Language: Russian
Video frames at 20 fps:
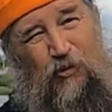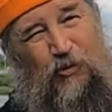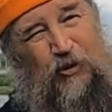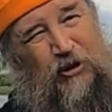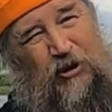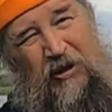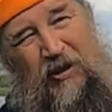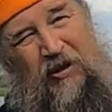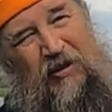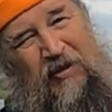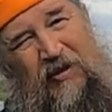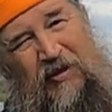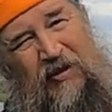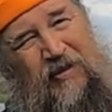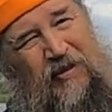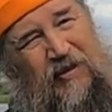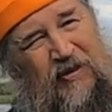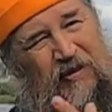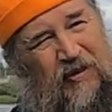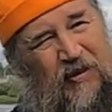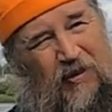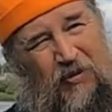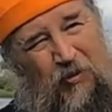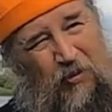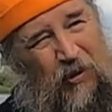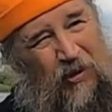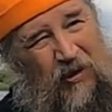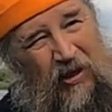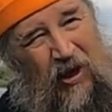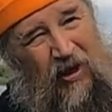уже
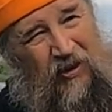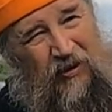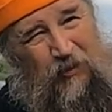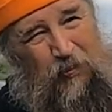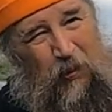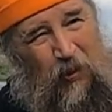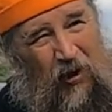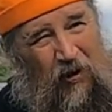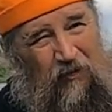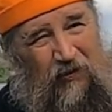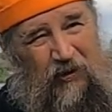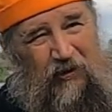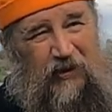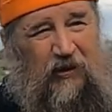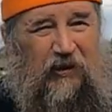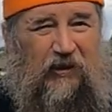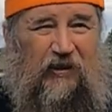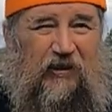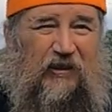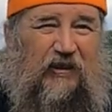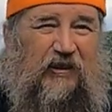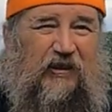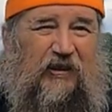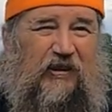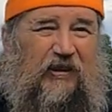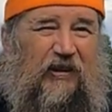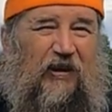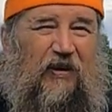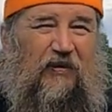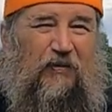была отправлена
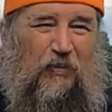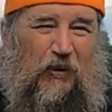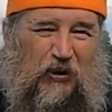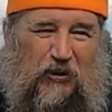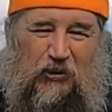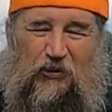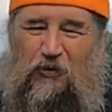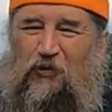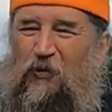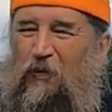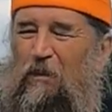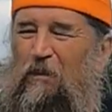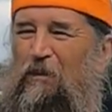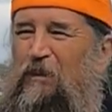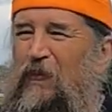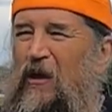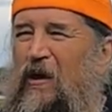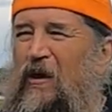в Москву.